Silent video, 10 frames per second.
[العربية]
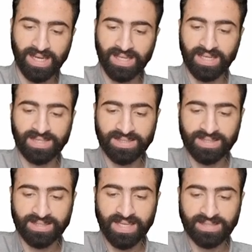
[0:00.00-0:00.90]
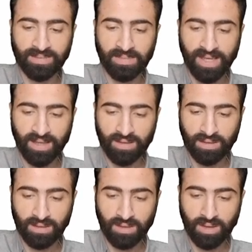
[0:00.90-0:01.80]
الريزيستنس دي هنسميها
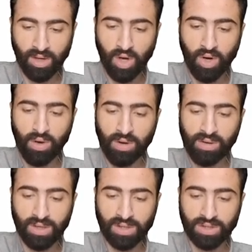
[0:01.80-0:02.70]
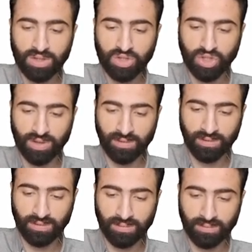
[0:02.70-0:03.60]
ار
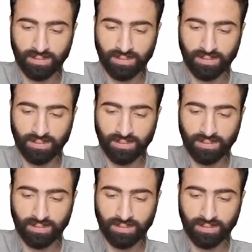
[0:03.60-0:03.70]
شنط